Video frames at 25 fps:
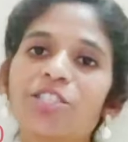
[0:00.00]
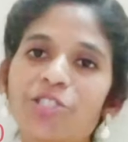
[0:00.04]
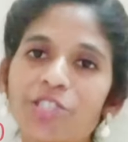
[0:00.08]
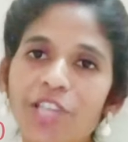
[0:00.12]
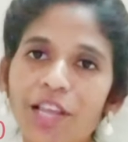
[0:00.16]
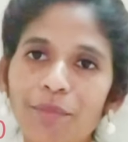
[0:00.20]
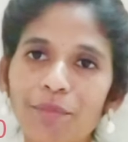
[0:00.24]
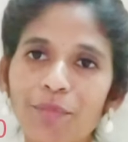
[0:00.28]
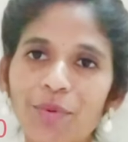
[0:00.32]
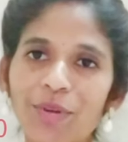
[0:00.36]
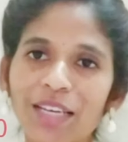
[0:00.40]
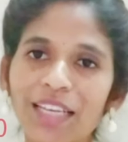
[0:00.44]

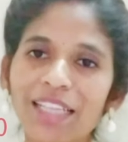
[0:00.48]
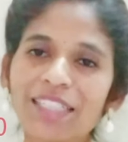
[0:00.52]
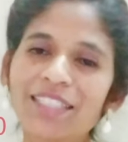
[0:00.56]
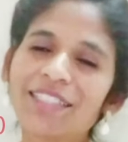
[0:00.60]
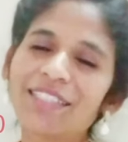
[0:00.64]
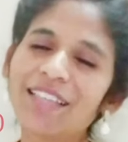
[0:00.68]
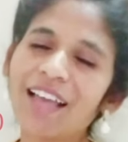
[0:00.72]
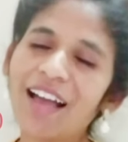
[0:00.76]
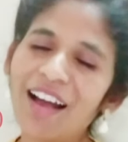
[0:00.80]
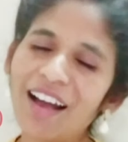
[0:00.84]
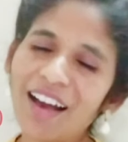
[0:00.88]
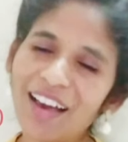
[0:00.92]
షణ్ముఖ్ని
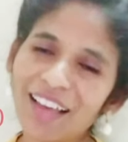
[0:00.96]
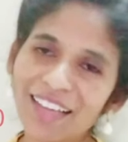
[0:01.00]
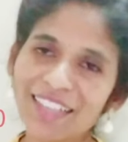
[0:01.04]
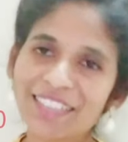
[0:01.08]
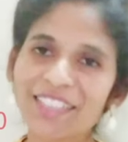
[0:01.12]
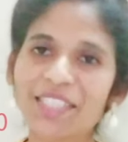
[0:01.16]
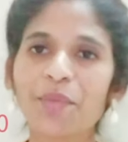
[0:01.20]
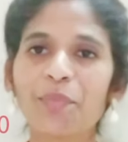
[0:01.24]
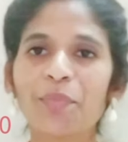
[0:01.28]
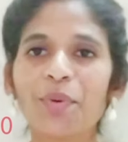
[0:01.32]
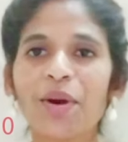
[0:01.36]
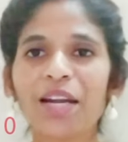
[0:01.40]

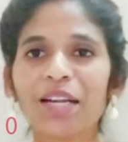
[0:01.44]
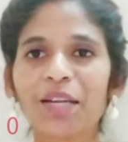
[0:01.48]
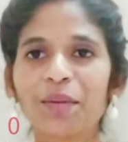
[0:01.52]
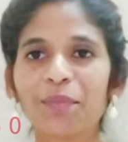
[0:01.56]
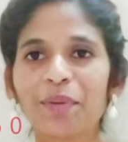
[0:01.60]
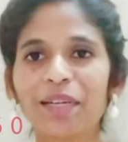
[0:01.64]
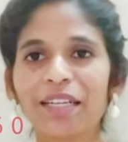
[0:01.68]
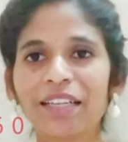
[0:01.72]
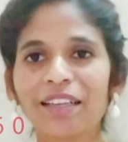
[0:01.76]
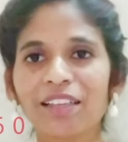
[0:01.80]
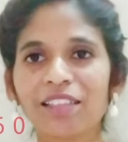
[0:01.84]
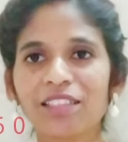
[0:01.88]
చాలాసేపు ఆట
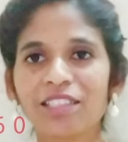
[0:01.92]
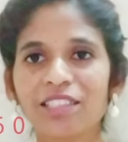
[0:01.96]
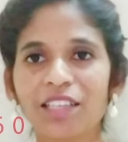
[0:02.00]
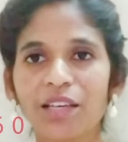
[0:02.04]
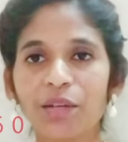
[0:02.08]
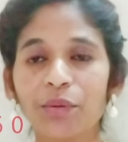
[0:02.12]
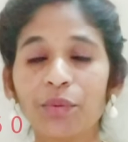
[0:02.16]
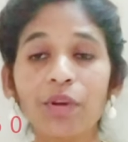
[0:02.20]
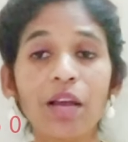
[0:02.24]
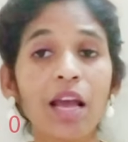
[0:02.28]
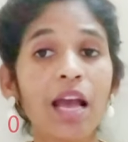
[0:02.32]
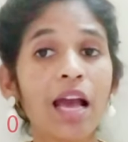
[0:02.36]

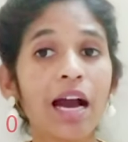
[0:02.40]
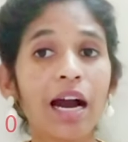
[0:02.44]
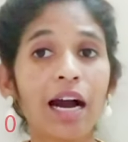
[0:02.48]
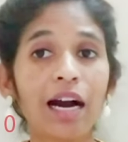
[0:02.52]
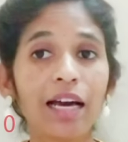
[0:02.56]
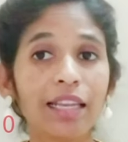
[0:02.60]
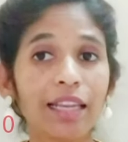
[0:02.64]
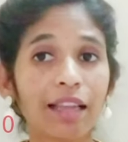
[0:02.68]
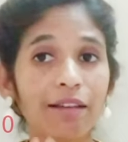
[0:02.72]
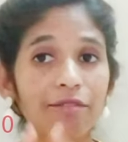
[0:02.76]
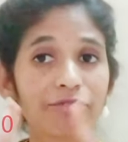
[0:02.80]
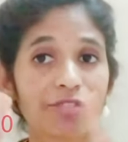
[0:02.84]
పట్టించారు ఆ
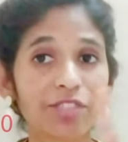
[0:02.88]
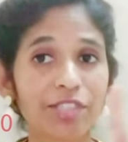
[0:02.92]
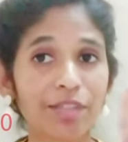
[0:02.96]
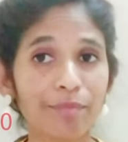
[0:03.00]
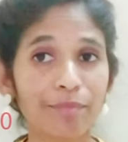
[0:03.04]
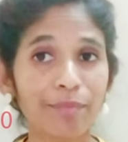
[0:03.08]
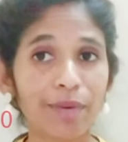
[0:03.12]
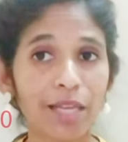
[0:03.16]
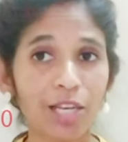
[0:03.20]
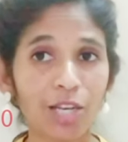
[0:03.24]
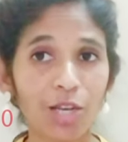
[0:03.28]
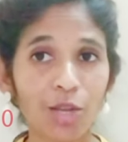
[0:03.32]
లవ్
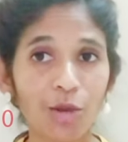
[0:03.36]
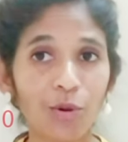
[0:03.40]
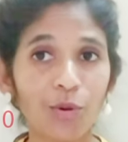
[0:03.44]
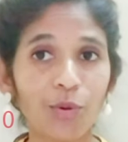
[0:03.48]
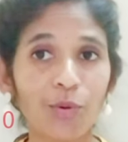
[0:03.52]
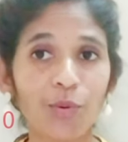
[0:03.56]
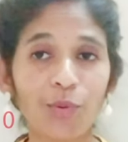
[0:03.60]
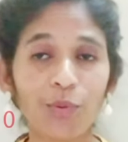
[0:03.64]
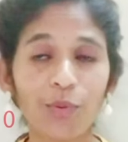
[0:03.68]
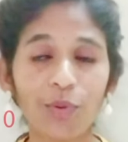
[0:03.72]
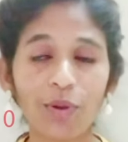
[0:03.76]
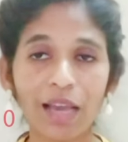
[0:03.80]
సింబల్లో
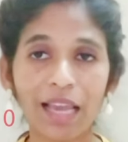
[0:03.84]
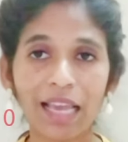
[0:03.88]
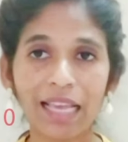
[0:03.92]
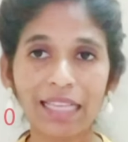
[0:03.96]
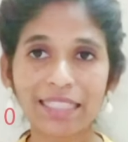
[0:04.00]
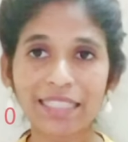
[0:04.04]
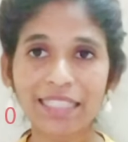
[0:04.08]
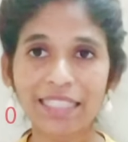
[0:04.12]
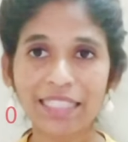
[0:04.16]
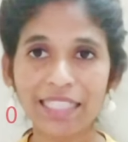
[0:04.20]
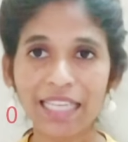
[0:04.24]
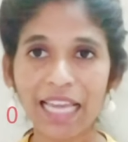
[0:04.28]

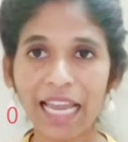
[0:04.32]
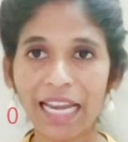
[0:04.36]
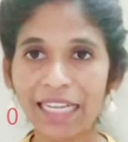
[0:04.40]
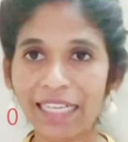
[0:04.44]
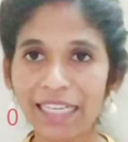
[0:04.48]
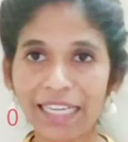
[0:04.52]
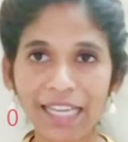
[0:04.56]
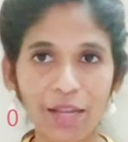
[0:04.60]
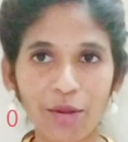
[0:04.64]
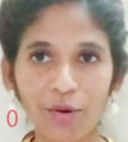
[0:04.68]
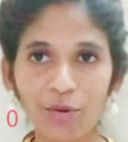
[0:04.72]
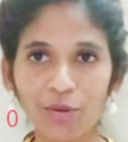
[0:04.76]
ఎస్
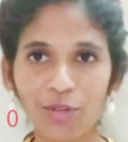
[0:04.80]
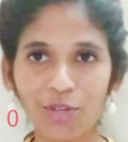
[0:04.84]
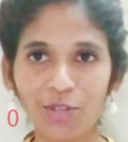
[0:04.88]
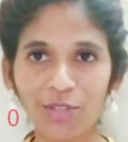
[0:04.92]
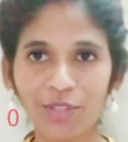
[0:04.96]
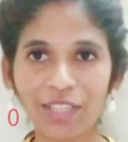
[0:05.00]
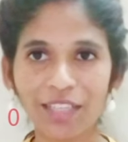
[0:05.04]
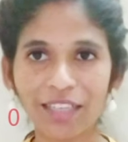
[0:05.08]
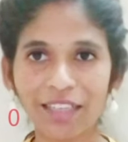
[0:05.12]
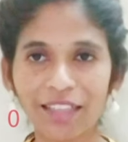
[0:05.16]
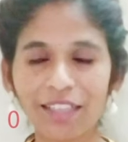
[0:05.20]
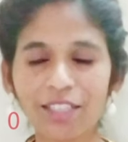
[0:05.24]
అండ్ డి
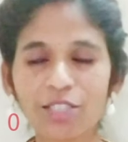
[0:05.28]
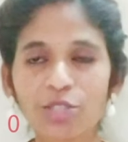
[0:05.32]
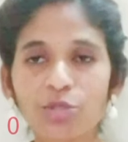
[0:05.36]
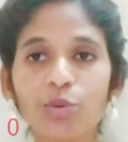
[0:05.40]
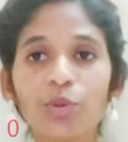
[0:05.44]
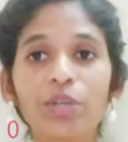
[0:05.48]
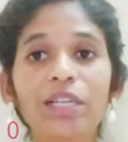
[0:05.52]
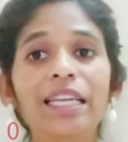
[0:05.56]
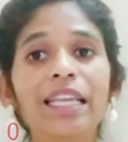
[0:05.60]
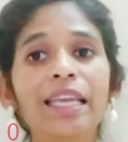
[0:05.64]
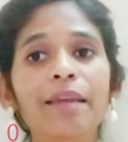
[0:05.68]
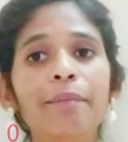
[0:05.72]
ఉంటుంది కదా సో
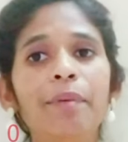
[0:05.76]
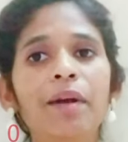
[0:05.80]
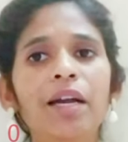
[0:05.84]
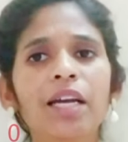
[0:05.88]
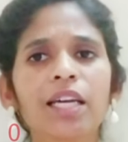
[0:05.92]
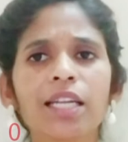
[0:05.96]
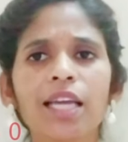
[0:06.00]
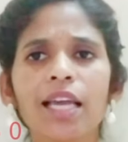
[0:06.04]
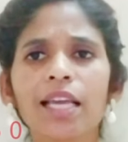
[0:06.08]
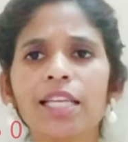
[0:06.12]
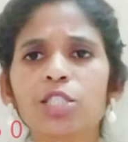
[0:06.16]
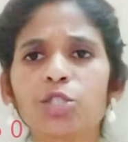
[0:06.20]
డి
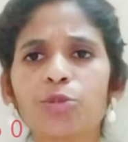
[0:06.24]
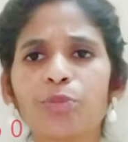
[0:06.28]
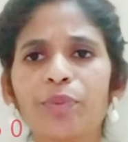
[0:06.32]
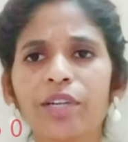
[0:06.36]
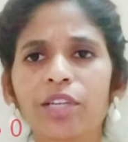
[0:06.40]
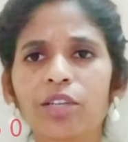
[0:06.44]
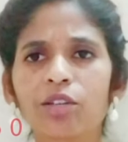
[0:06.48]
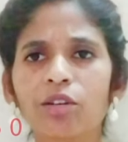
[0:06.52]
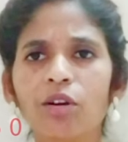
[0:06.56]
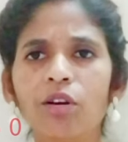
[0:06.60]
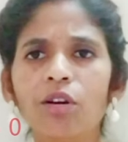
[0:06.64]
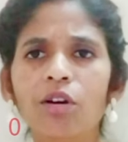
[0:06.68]
పక్కన హెచ్
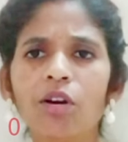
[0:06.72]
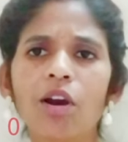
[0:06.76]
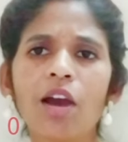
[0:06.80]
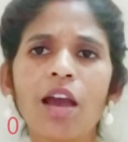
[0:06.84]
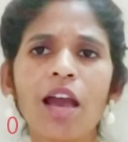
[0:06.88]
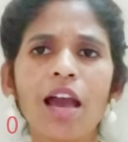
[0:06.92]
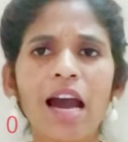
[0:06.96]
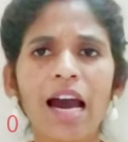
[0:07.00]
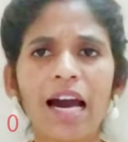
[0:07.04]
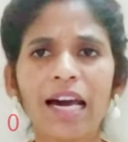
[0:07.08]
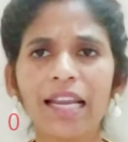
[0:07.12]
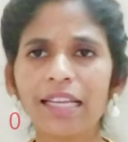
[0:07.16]
పెట్టుకో
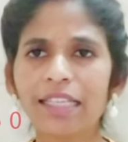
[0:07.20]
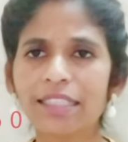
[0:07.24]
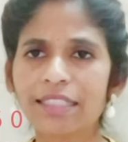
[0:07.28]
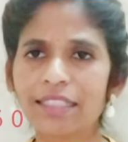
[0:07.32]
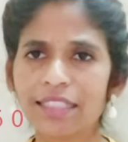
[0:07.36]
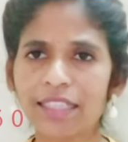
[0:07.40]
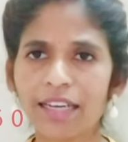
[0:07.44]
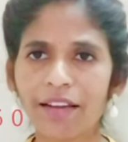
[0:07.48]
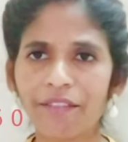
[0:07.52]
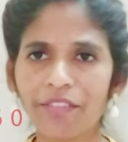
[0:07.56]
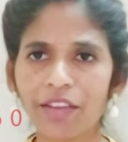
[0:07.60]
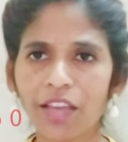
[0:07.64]

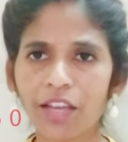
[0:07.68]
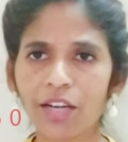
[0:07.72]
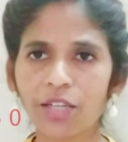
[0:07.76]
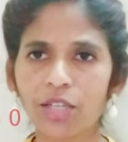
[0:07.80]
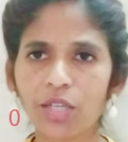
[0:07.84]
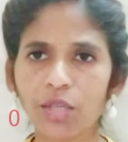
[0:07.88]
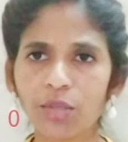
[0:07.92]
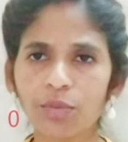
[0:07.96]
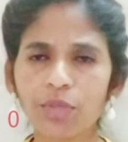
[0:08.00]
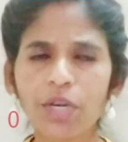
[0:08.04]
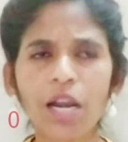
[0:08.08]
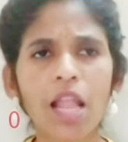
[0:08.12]
అనేసి రవి
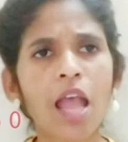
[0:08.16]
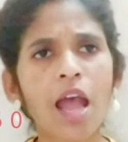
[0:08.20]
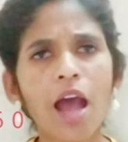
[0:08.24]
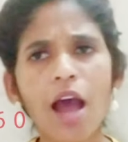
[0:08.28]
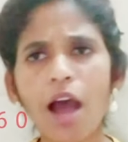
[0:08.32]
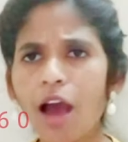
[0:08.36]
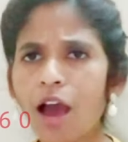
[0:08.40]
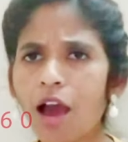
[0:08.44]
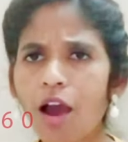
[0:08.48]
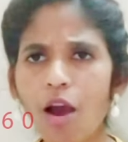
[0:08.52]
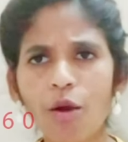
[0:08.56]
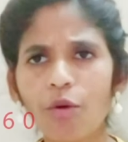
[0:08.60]
అనటం
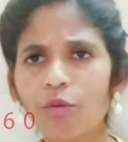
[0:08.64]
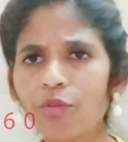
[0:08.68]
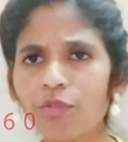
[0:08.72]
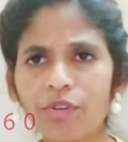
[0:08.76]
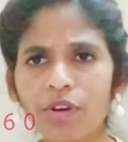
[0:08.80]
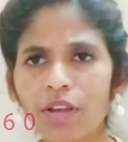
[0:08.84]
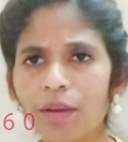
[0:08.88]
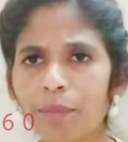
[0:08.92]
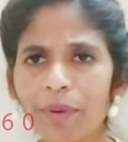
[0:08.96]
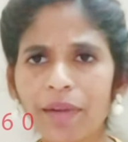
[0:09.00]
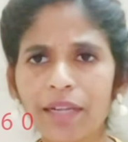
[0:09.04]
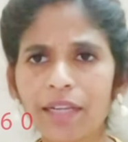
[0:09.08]

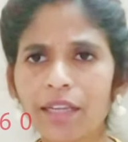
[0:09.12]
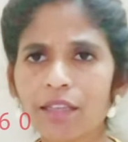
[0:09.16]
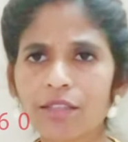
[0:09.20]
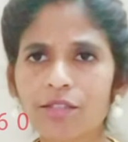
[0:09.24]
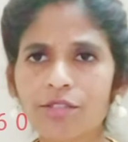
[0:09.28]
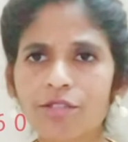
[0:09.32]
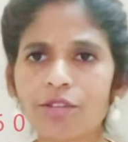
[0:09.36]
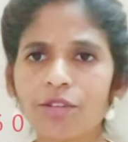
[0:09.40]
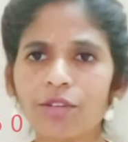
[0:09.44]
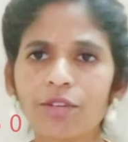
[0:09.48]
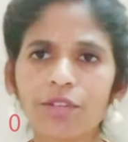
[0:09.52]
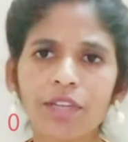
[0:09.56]
అవునరా
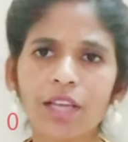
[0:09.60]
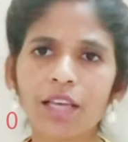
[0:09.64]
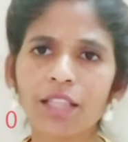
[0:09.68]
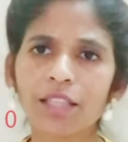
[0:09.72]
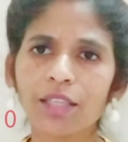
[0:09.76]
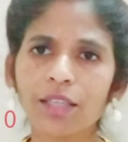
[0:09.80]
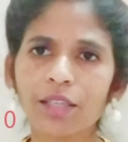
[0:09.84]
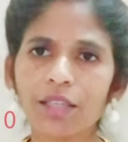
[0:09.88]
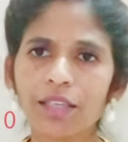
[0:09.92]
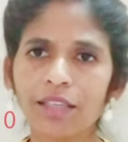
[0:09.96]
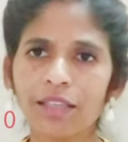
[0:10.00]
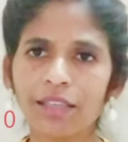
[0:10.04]
పెట్టేసుకో
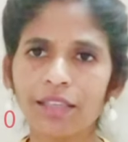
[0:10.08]
నాది